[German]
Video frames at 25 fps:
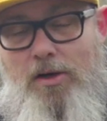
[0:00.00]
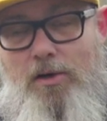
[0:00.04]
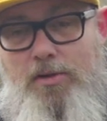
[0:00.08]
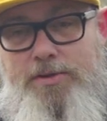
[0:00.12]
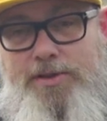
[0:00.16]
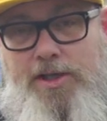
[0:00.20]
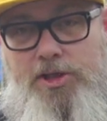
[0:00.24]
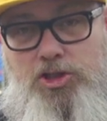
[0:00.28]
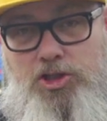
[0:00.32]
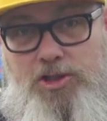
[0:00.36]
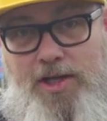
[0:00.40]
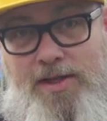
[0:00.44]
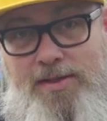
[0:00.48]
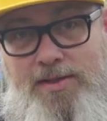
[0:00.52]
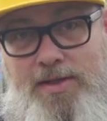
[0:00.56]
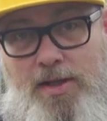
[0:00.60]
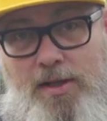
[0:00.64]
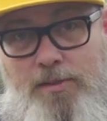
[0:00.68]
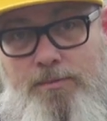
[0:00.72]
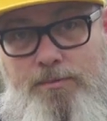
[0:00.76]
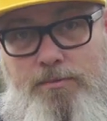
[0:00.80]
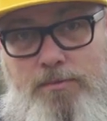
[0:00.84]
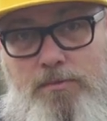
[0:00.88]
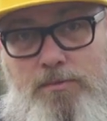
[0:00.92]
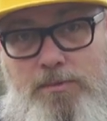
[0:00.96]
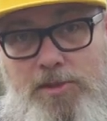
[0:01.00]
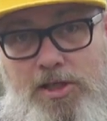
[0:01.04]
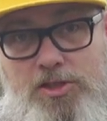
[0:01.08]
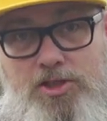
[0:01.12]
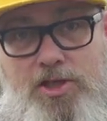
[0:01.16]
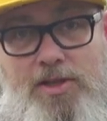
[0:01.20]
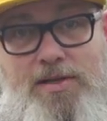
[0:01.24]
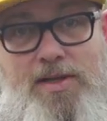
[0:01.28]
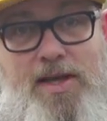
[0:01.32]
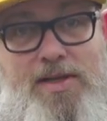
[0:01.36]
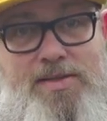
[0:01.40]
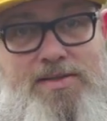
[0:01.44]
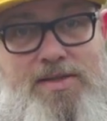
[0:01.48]
auch der Ständer. Der
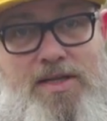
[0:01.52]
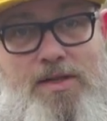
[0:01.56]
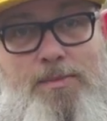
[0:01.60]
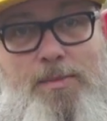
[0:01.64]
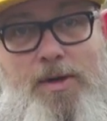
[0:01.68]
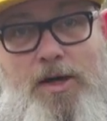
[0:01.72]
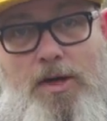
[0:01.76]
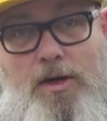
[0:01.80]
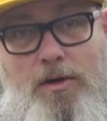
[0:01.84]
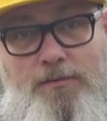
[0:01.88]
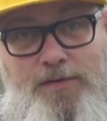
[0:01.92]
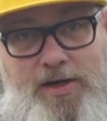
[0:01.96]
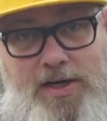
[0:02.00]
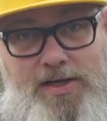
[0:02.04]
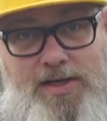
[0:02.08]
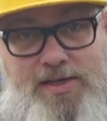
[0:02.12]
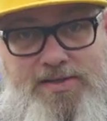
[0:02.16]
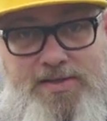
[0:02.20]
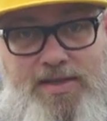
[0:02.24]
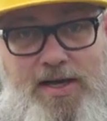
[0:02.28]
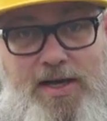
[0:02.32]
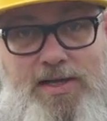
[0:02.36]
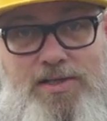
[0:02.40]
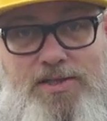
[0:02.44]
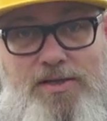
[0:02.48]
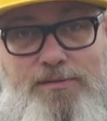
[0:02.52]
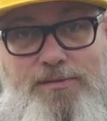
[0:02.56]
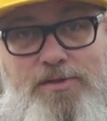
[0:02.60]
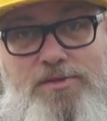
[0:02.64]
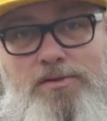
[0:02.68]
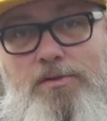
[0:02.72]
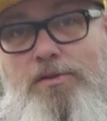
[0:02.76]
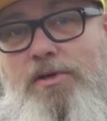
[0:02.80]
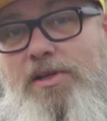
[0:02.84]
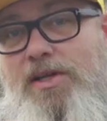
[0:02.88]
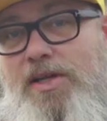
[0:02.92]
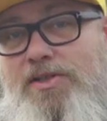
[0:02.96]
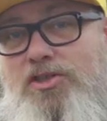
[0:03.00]
Ständer ist nicht mehr auf einer Seite wie so
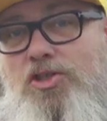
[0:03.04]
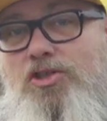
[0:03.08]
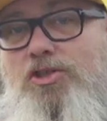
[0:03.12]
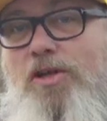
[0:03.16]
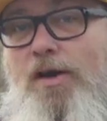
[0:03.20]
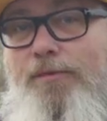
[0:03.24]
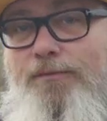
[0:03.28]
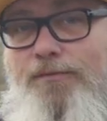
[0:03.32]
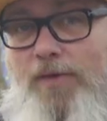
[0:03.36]
ein klassischer